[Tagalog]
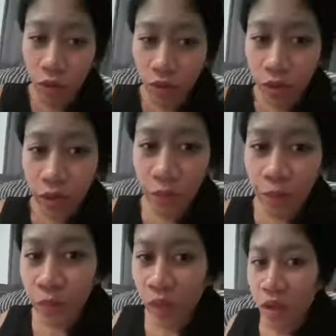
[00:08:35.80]
water.
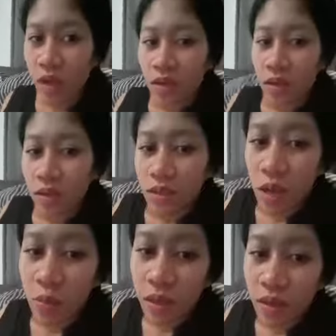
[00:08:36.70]

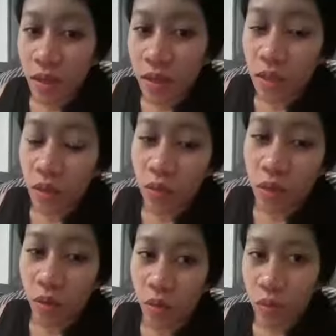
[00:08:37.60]
Sabi niya guys, ano
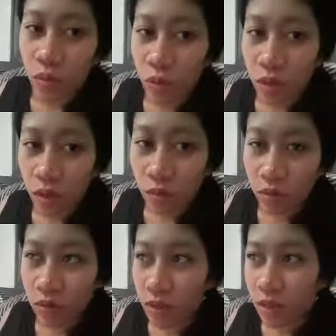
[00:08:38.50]
daw, wala,
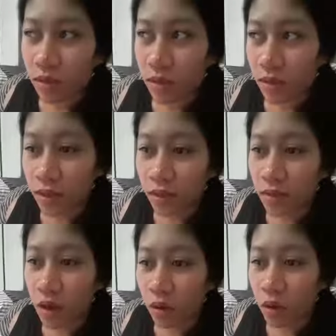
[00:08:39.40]
hindi, hindi
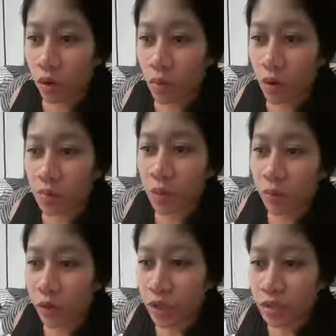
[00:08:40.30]
daw ako
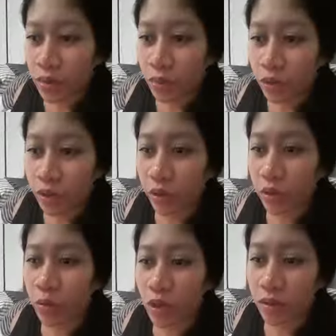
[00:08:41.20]
makapag-purchase ng water
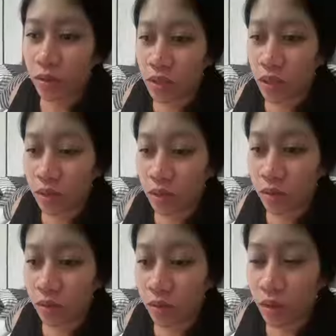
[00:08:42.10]
or wala daw lang
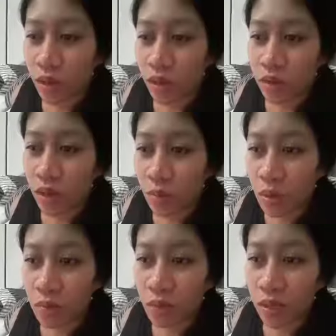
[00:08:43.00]
ganun na
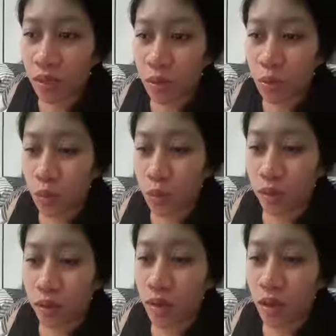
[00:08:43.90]
makabili ka ng
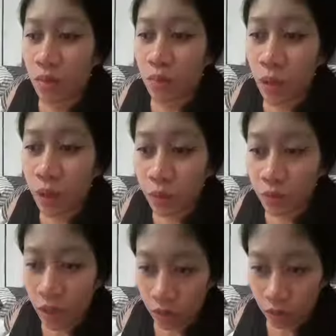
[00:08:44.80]
tubig. Pero
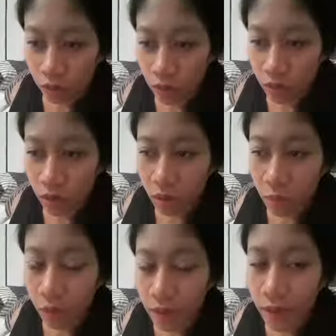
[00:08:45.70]
daw,
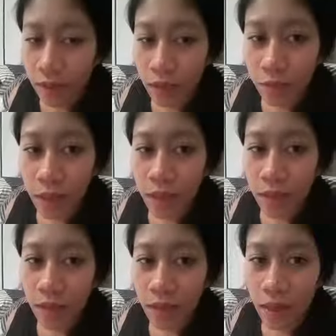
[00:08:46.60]
pwede ka nilang
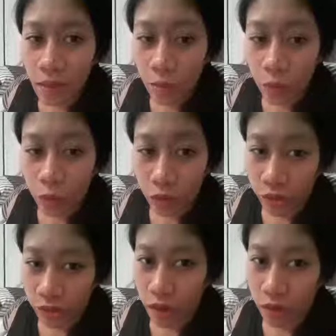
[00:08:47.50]
bigyan ng glass of water
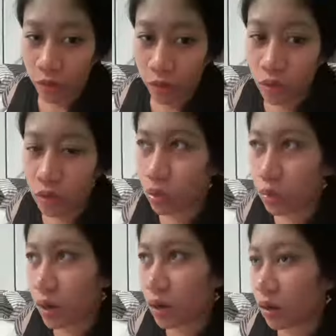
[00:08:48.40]
daw. So
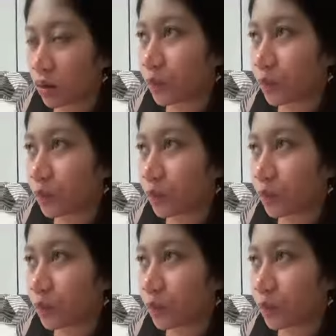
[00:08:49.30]
parang,